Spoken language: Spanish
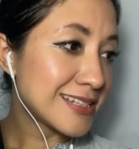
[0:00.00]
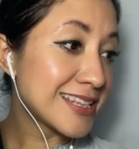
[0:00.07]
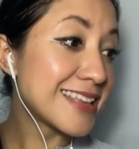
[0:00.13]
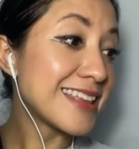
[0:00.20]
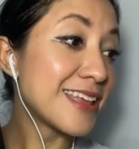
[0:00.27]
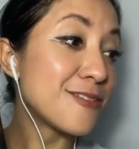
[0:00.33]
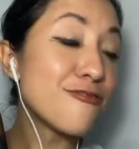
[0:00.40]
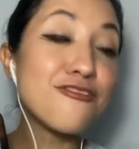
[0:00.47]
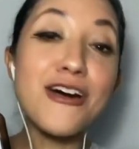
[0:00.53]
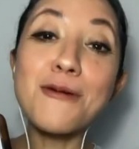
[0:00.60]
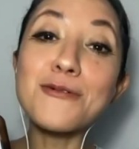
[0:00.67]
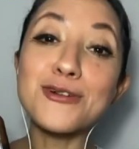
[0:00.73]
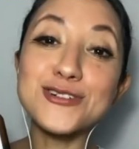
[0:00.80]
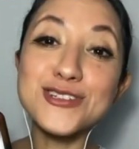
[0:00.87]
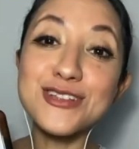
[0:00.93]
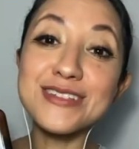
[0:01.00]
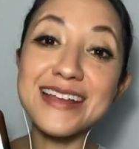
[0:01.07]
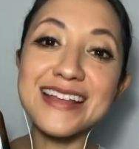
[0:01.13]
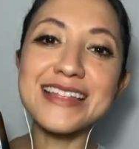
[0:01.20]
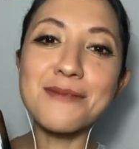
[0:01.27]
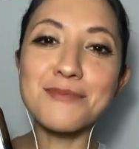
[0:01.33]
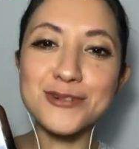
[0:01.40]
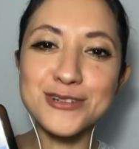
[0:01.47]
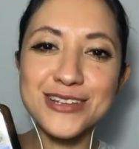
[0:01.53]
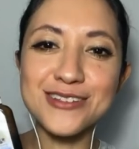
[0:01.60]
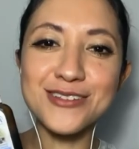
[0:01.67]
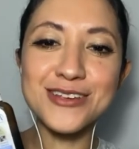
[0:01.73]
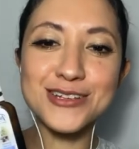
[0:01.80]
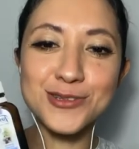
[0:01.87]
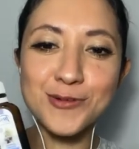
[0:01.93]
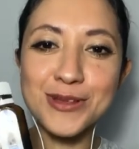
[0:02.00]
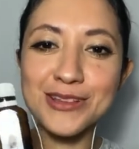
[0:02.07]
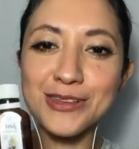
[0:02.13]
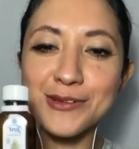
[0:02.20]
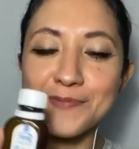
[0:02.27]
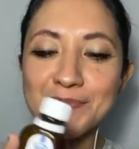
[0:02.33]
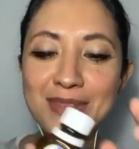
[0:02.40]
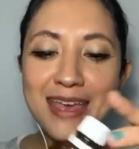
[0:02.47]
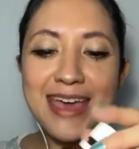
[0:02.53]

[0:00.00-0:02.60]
sí, tiene un fabuloso 30% de descuento.